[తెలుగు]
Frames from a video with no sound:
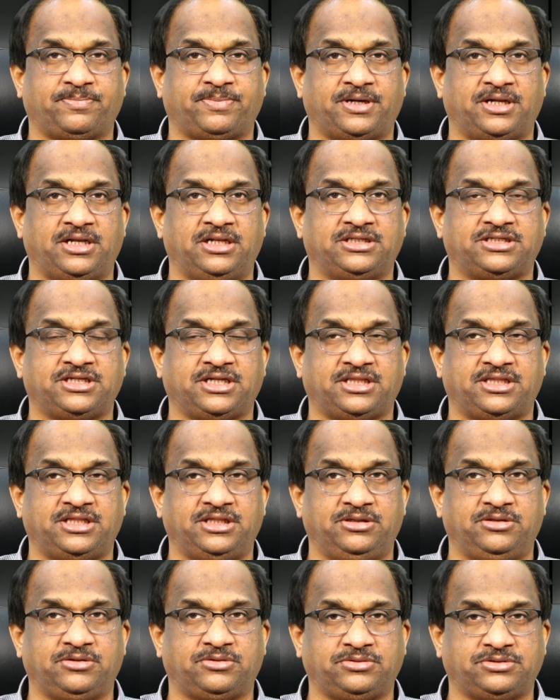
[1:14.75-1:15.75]
పాలు
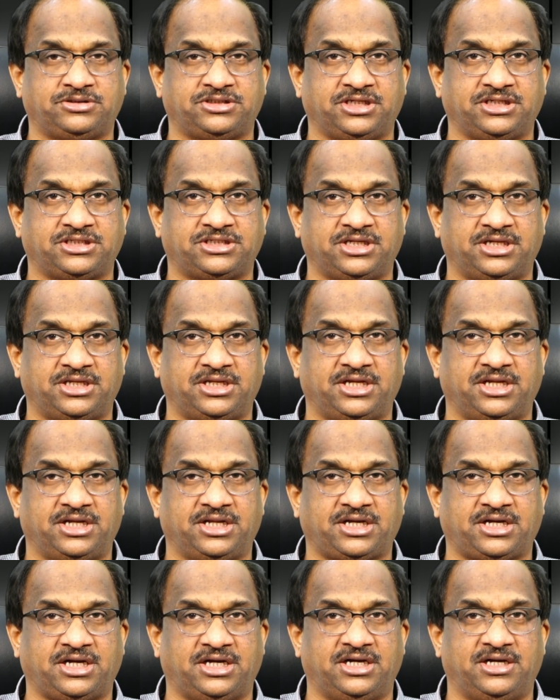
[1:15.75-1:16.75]
చేసేందుకు చేశారు
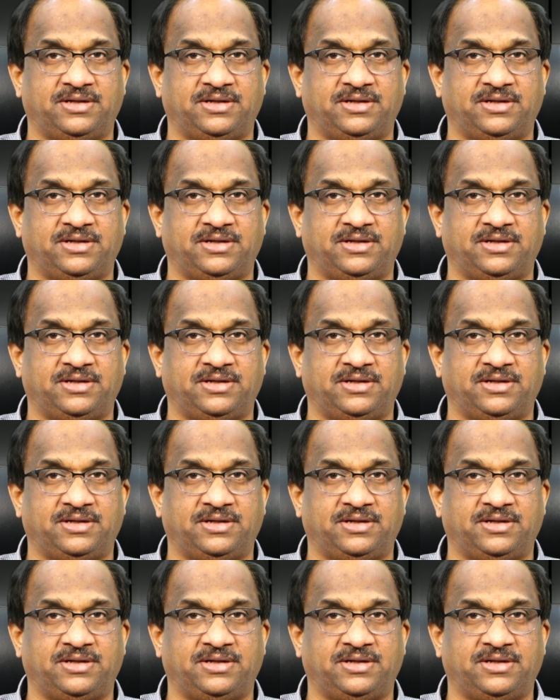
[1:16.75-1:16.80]
కనుక